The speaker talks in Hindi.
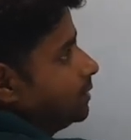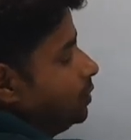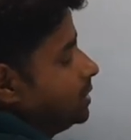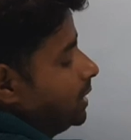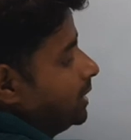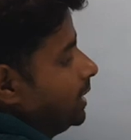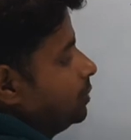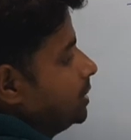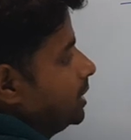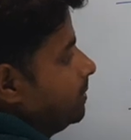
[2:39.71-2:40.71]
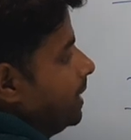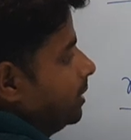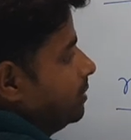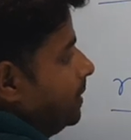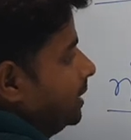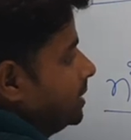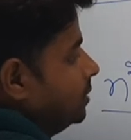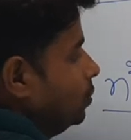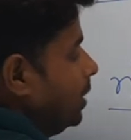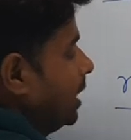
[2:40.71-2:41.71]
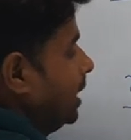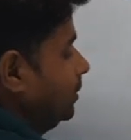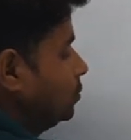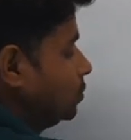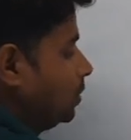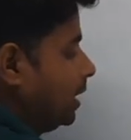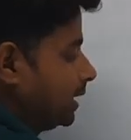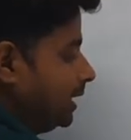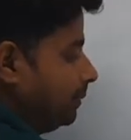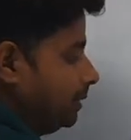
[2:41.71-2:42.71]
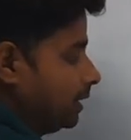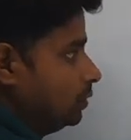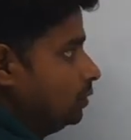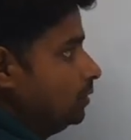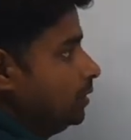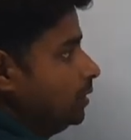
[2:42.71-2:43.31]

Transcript: कोई संख्या को छः से भाग मंडल से दो आ रहा तो उसको ला के यहाँ पर रख दो